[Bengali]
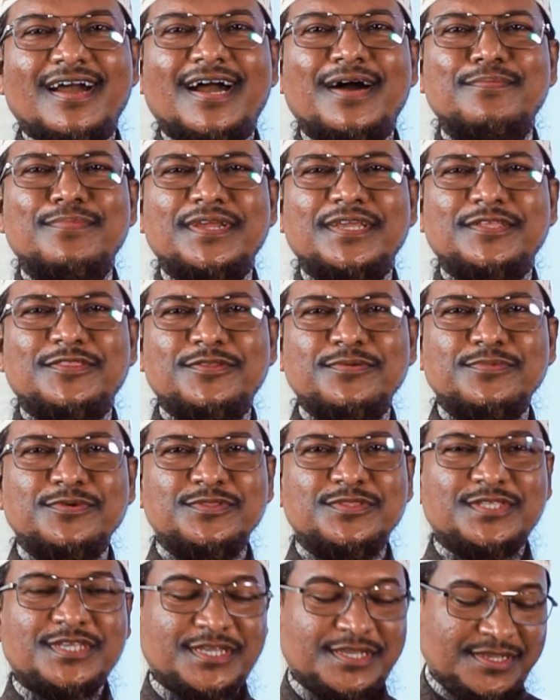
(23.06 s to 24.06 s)
আমরা
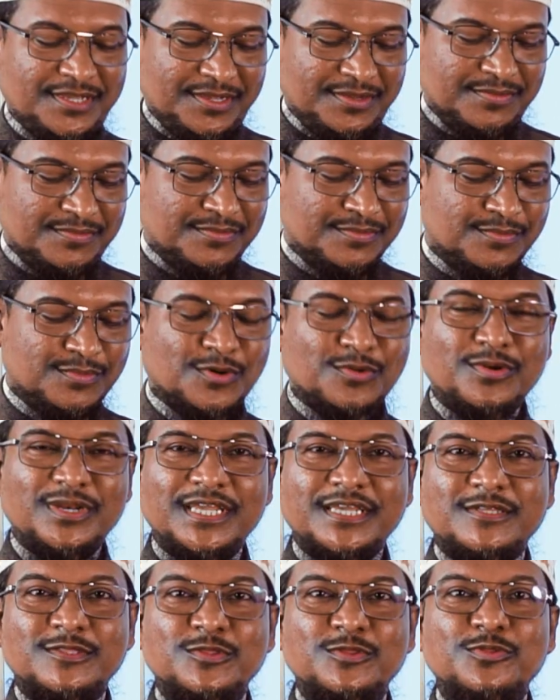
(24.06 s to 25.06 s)
ইতিমধ্যে
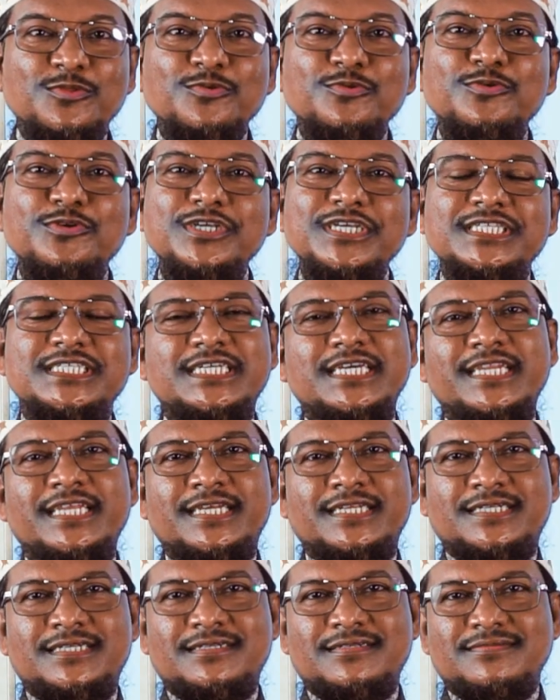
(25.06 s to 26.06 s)
মৌলিক দুটি
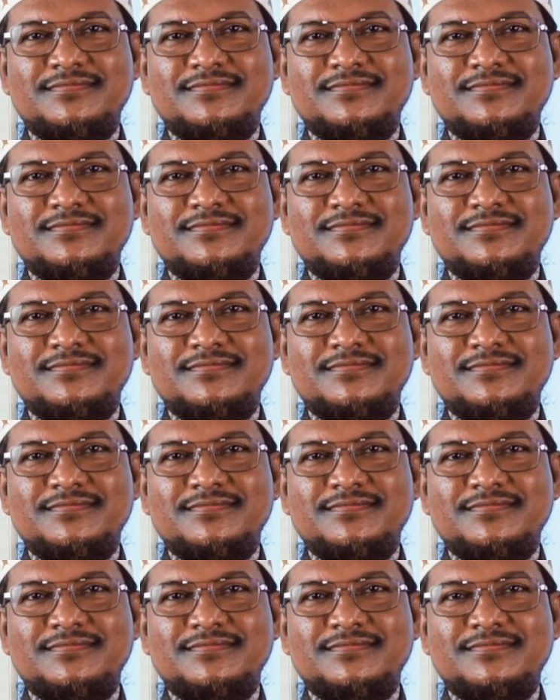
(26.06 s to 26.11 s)
জিনিস